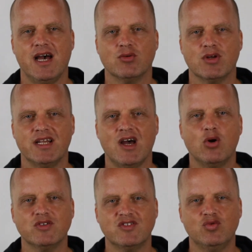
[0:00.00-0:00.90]
oder ein
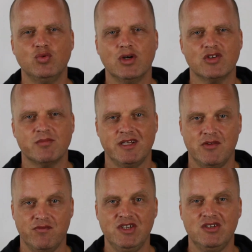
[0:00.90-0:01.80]
Auszug aus
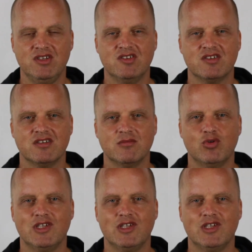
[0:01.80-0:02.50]
meinen wichtigsten